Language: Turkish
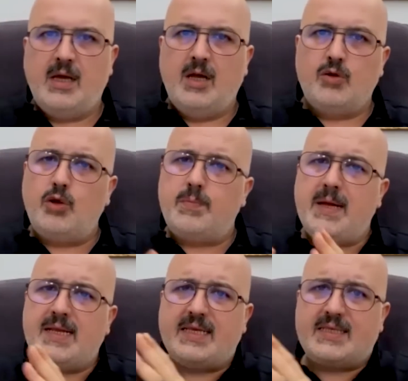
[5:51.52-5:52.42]
Türk
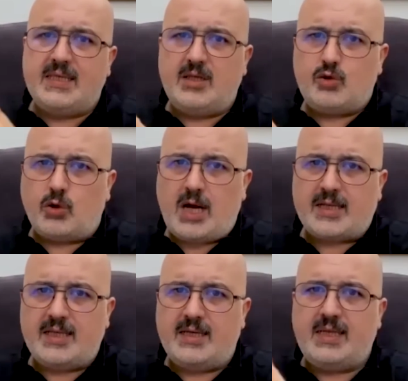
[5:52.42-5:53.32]
medyasının
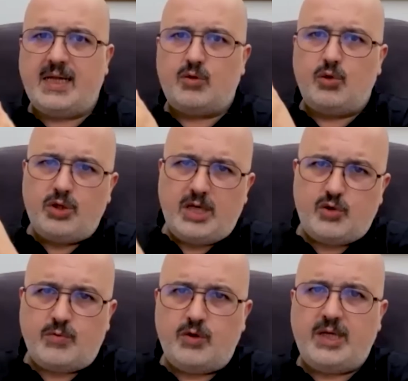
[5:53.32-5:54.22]
sokaklarına, Türkiye
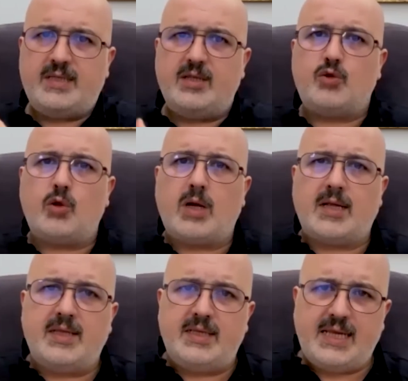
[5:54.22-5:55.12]
Cumhuriyeti'nin
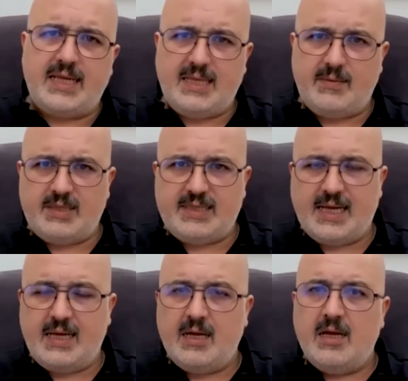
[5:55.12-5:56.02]
sokaklarına
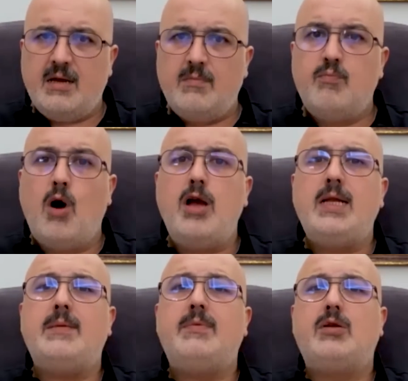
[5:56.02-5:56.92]
indiğimizde
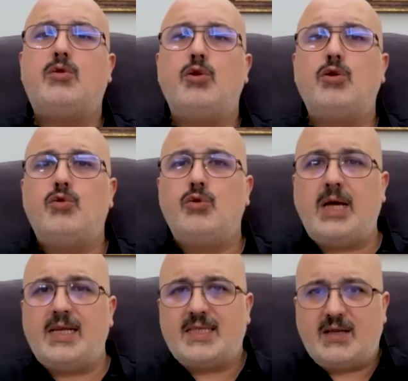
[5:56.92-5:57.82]
böyle bir
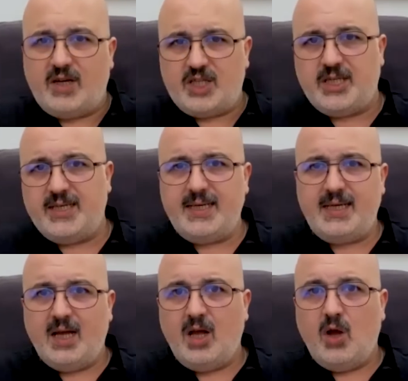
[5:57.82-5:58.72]
Türk-Yunan savaşını
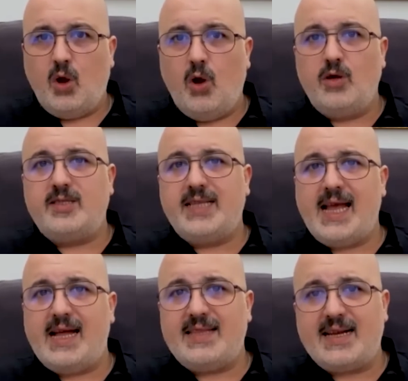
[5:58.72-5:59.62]

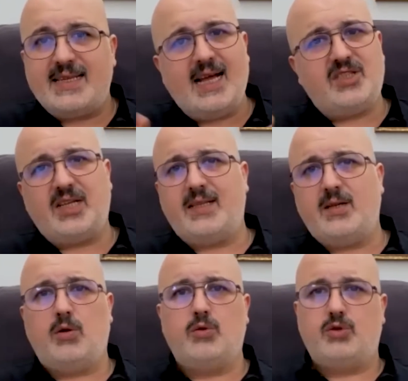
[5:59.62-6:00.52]
özleyenler gerçekten
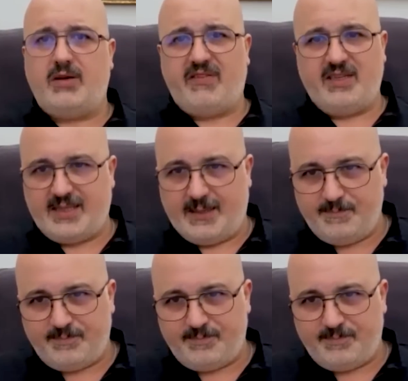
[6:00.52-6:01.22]
oldukça fazla.